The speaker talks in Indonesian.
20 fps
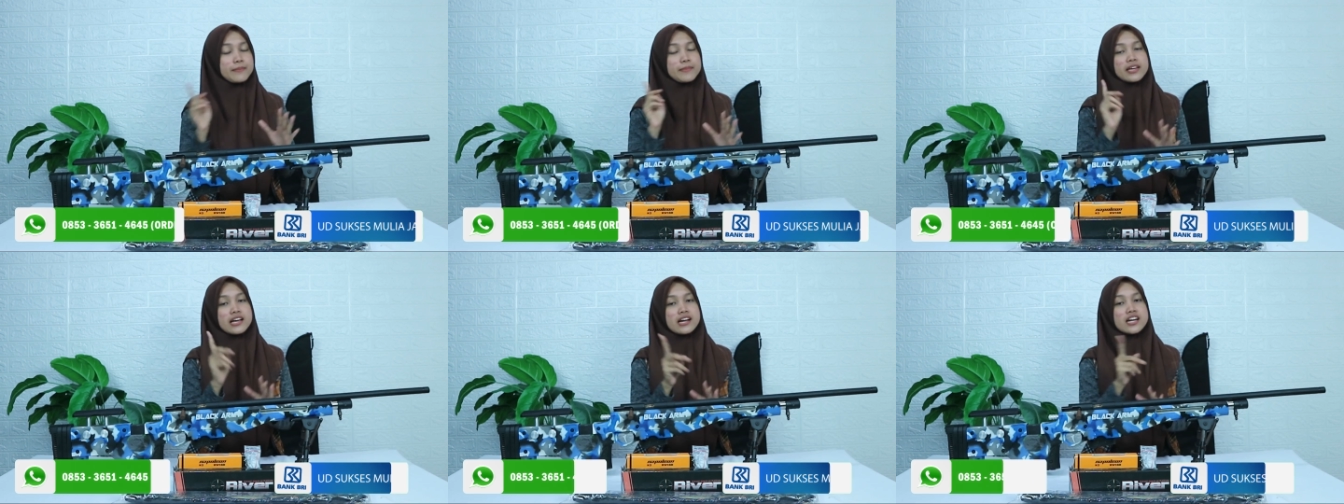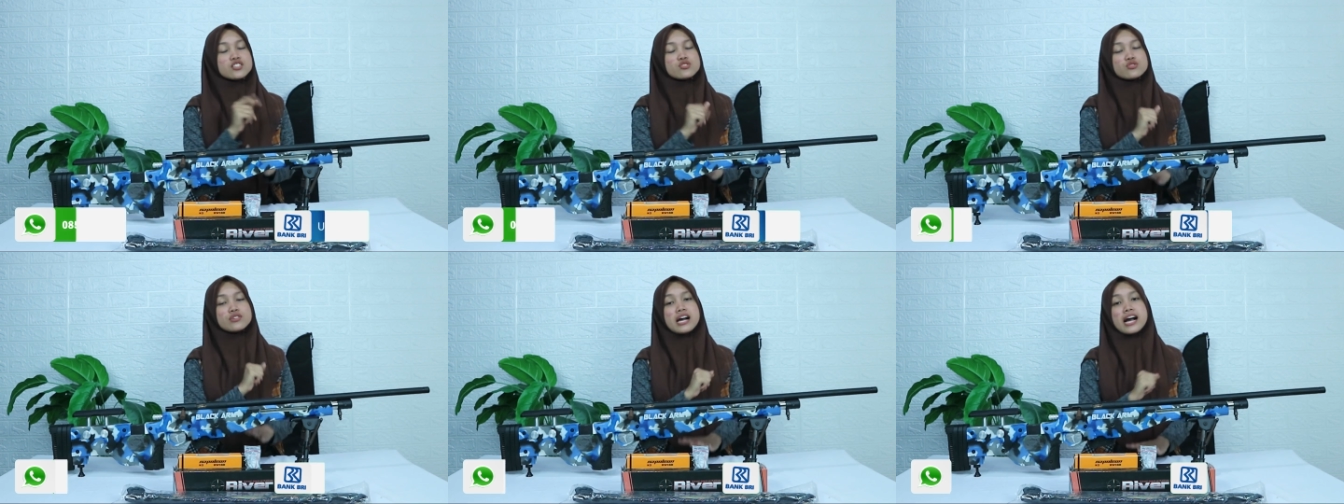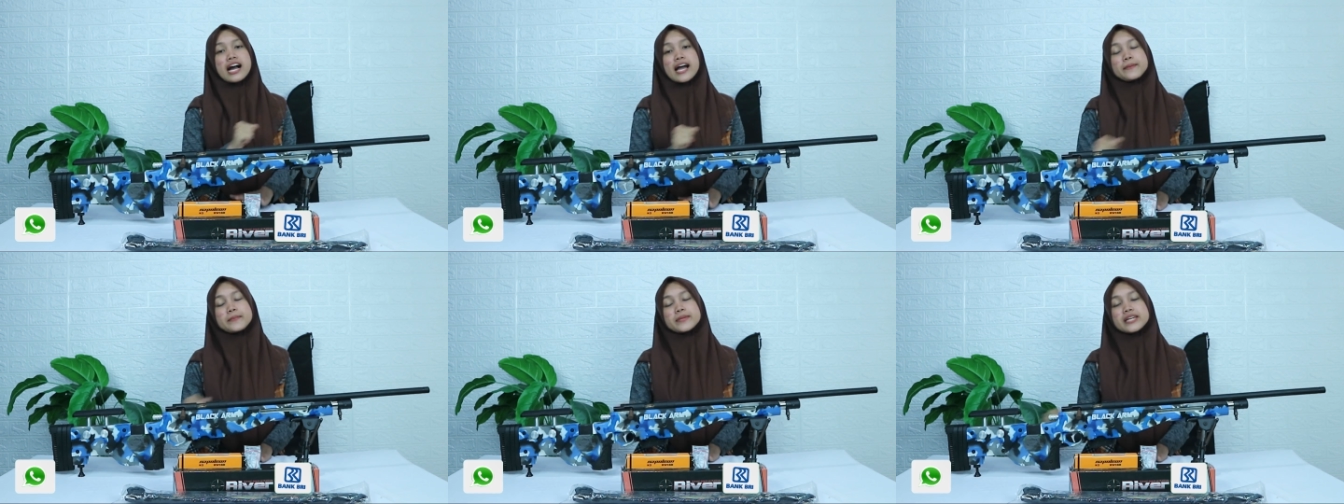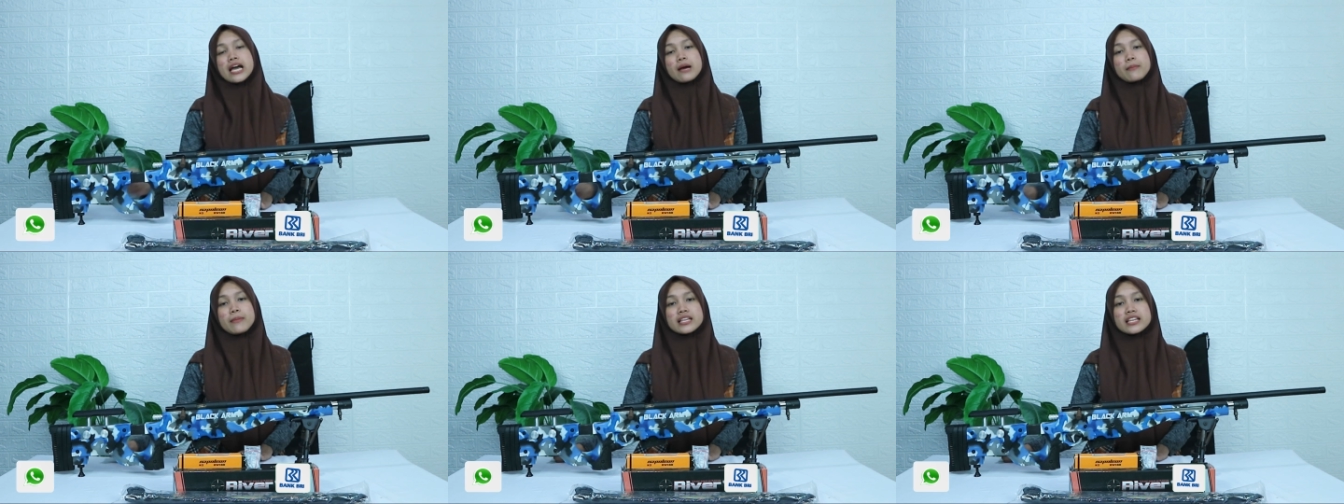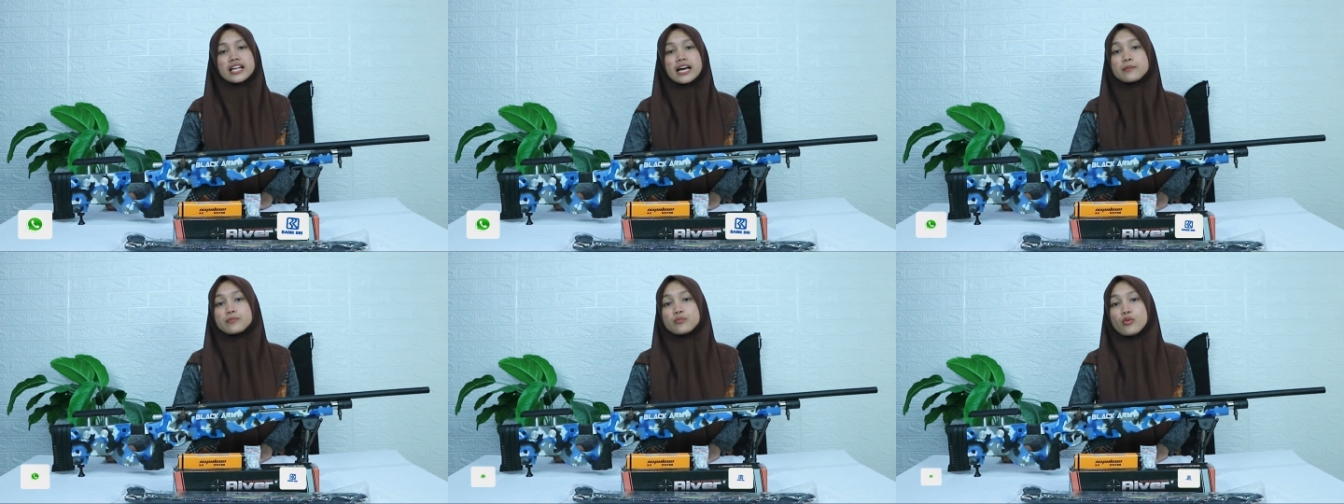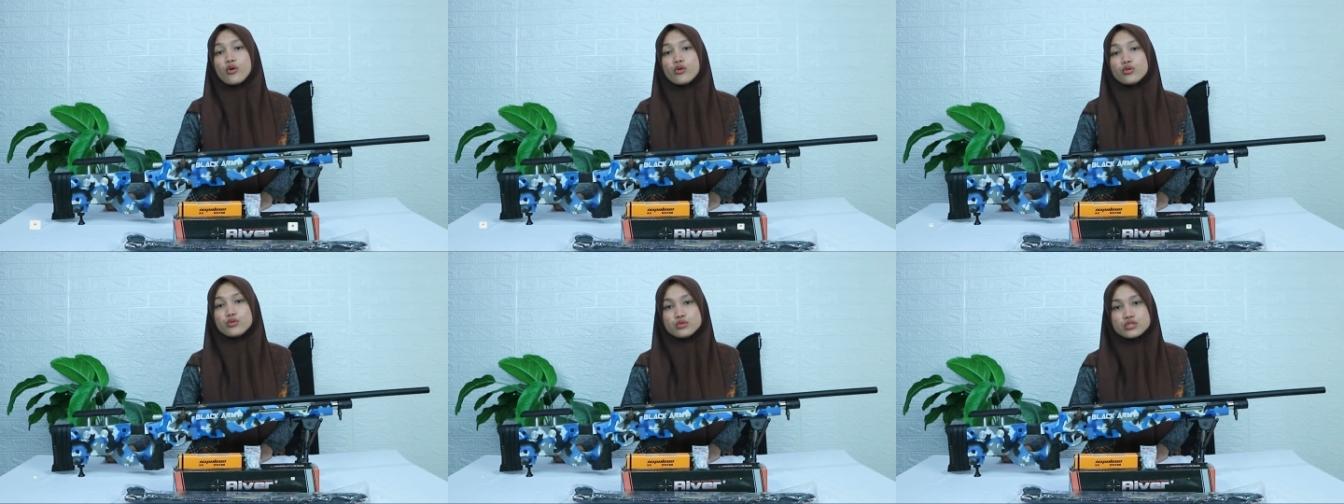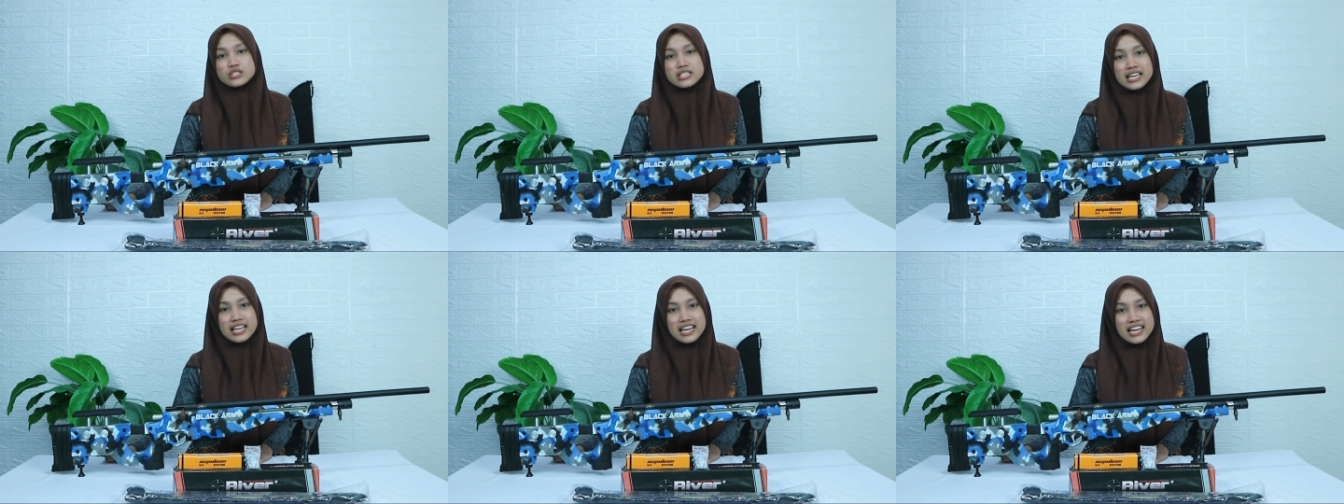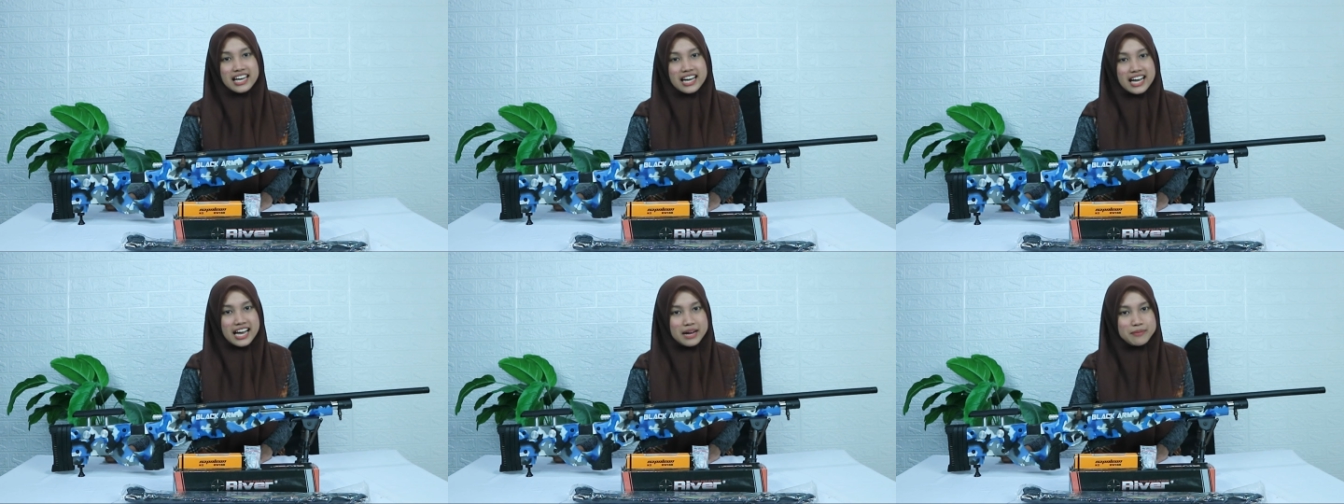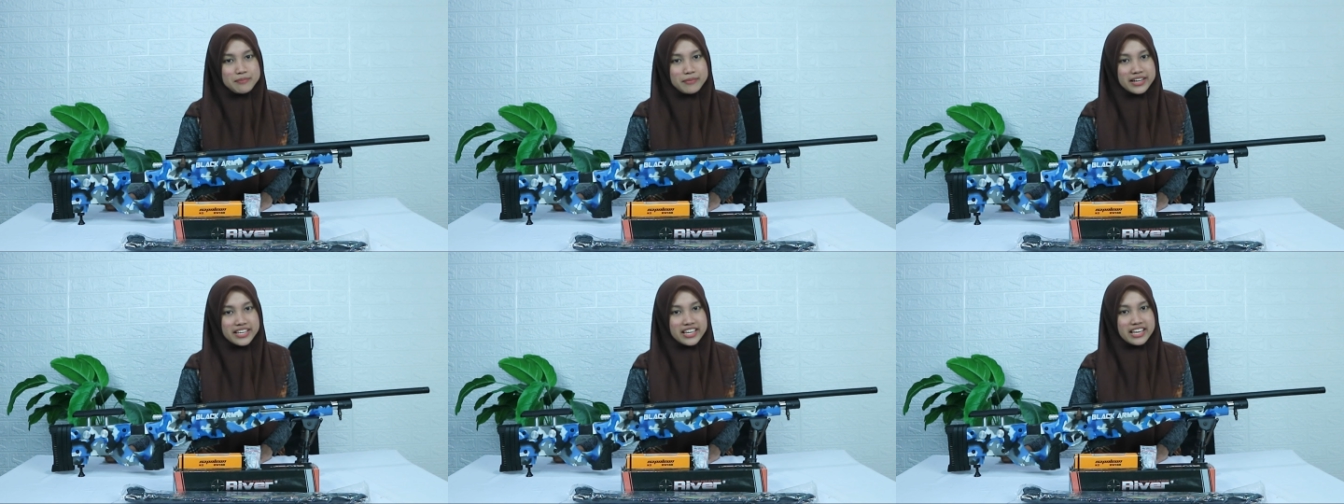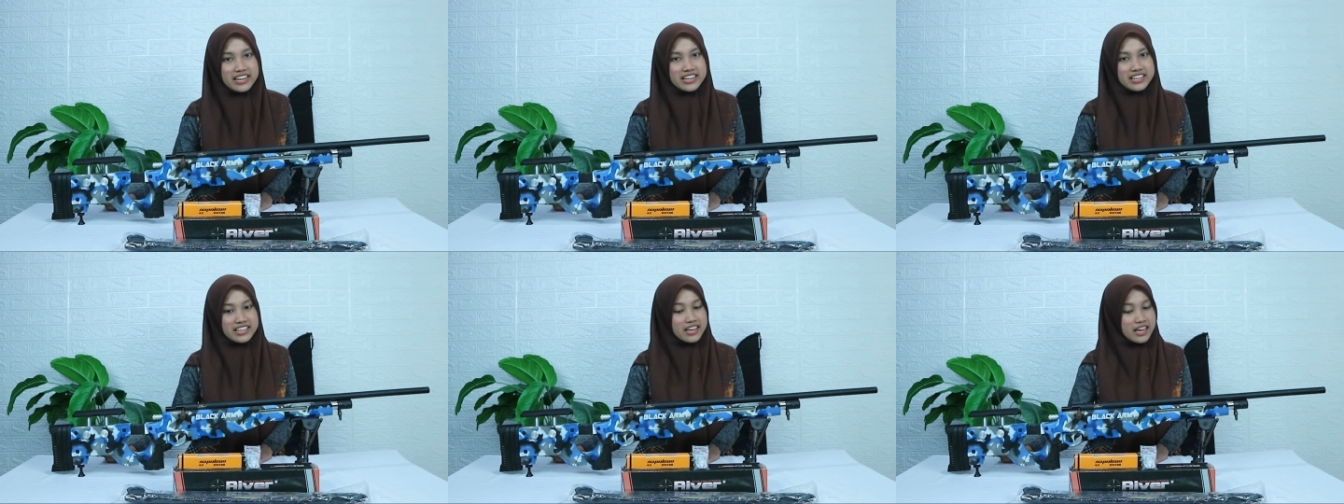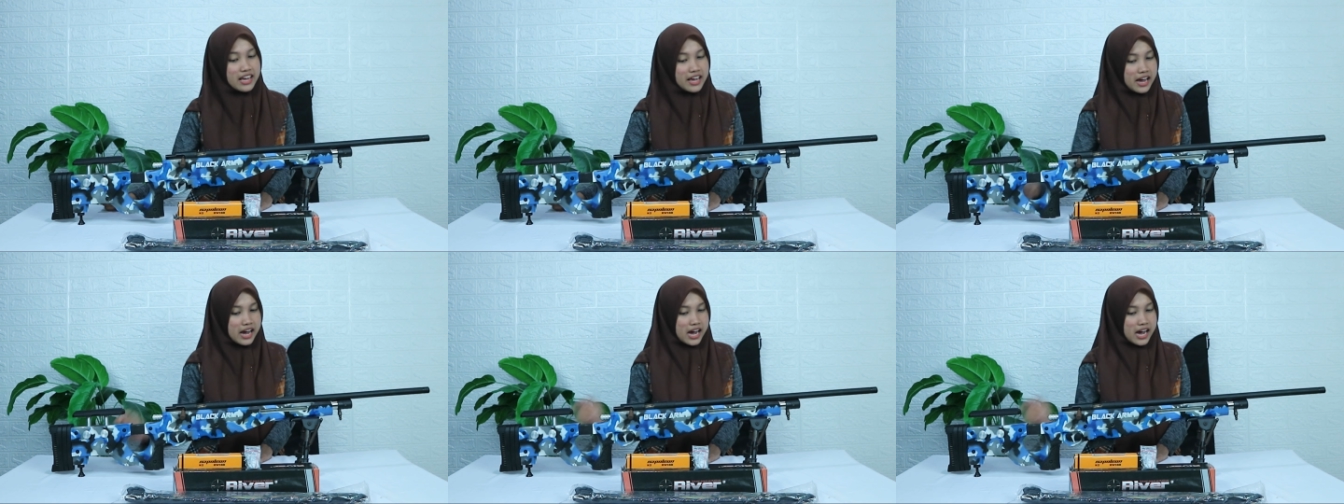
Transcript: tapi kalian juga akan mendapatkan bonus kelengkapannya nih.